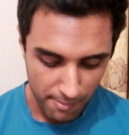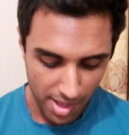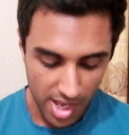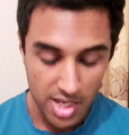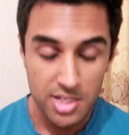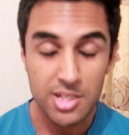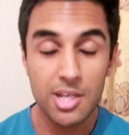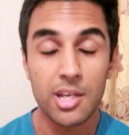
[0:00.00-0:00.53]

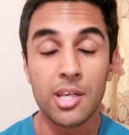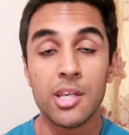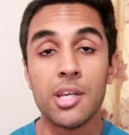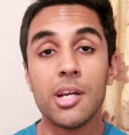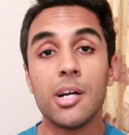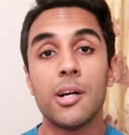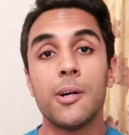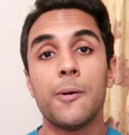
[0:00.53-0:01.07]
حاجه هي
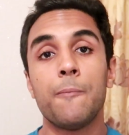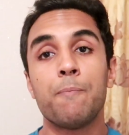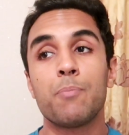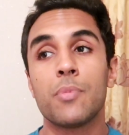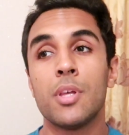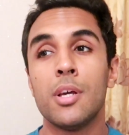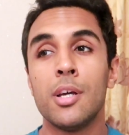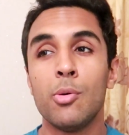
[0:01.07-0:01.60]
آه،
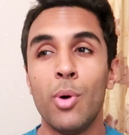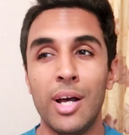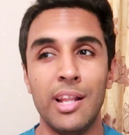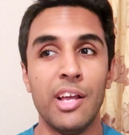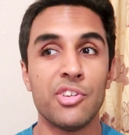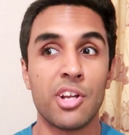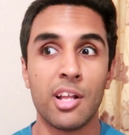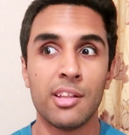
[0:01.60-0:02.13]
واحد
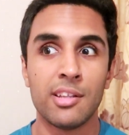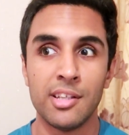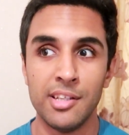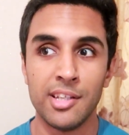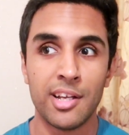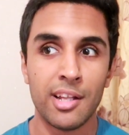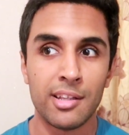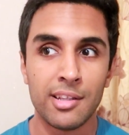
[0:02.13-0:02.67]
الحاجه كن... يعني
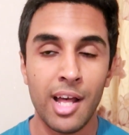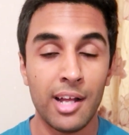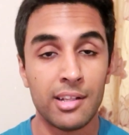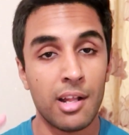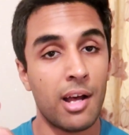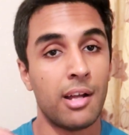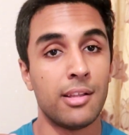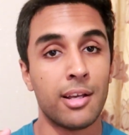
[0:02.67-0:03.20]

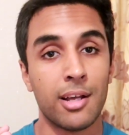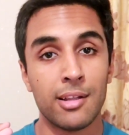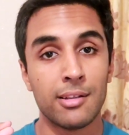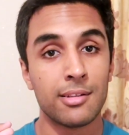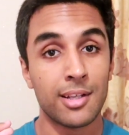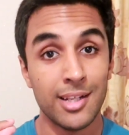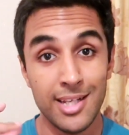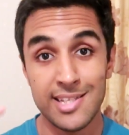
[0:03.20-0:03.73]
كنلاحظها هذيك
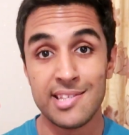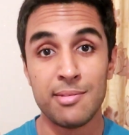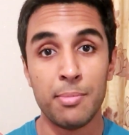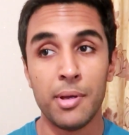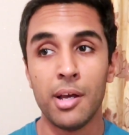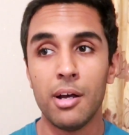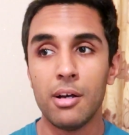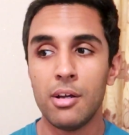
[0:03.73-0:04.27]
كنحس
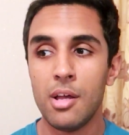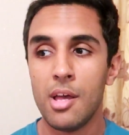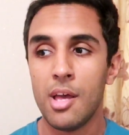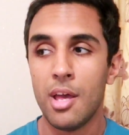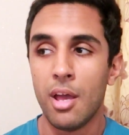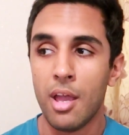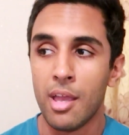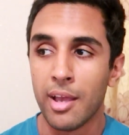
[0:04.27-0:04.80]
بها
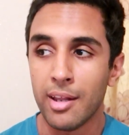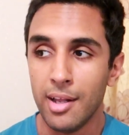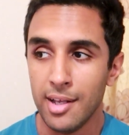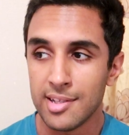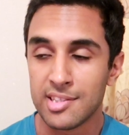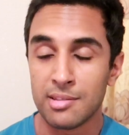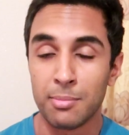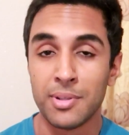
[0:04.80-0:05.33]

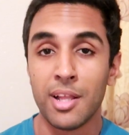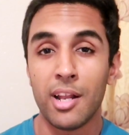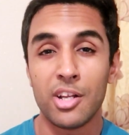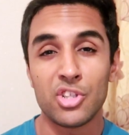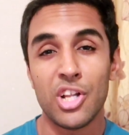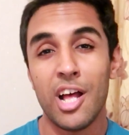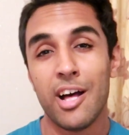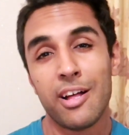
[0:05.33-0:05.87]
كنحس بدرجه
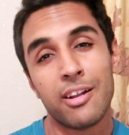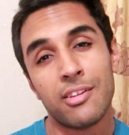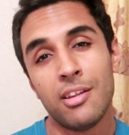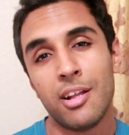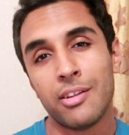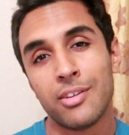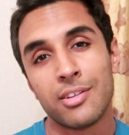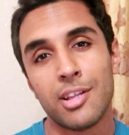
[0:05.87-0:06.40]
الحراره ديالي
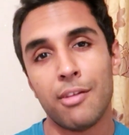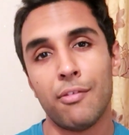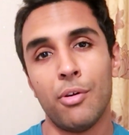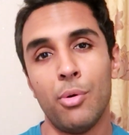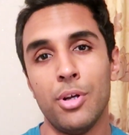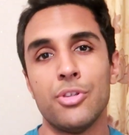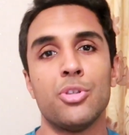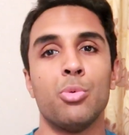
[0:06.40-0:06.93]
كترتفع
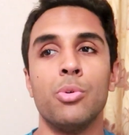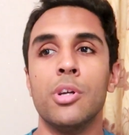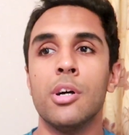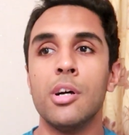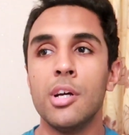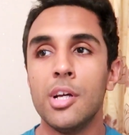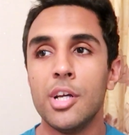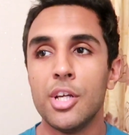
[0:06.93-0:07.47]
واحد شويه
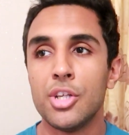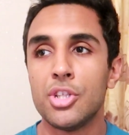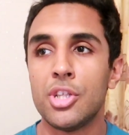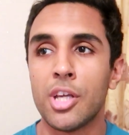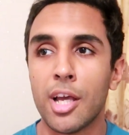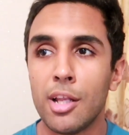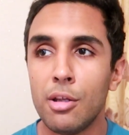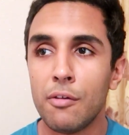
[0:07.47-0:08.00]
الشيء
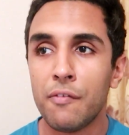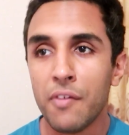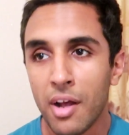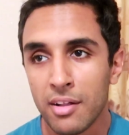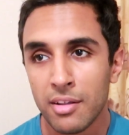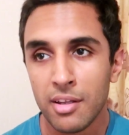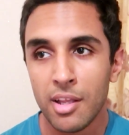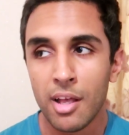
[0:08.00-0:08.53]
غير اللي في
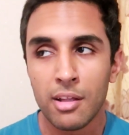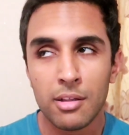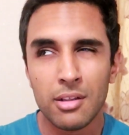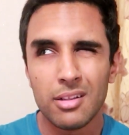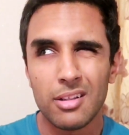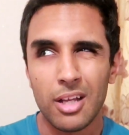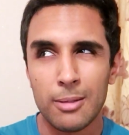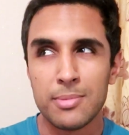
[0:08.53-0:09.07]
انني هاد
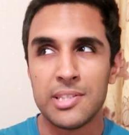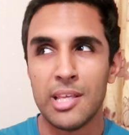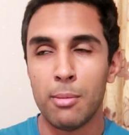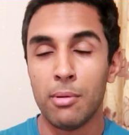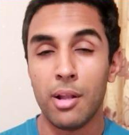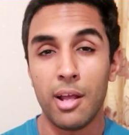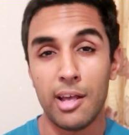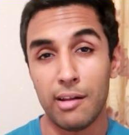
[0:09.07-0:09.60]
الخمس ايام
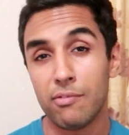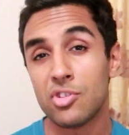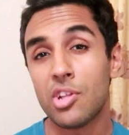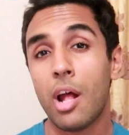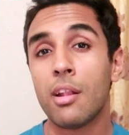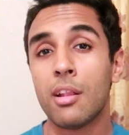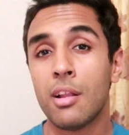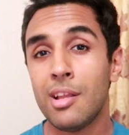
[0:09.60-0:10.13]
اللي خرجت
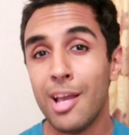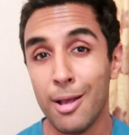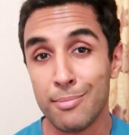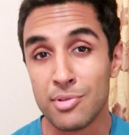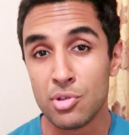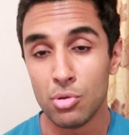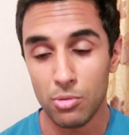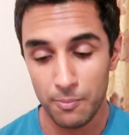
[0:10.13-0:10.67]
تقضى ليا
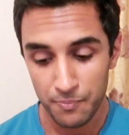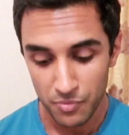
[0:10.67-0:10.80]
حبستو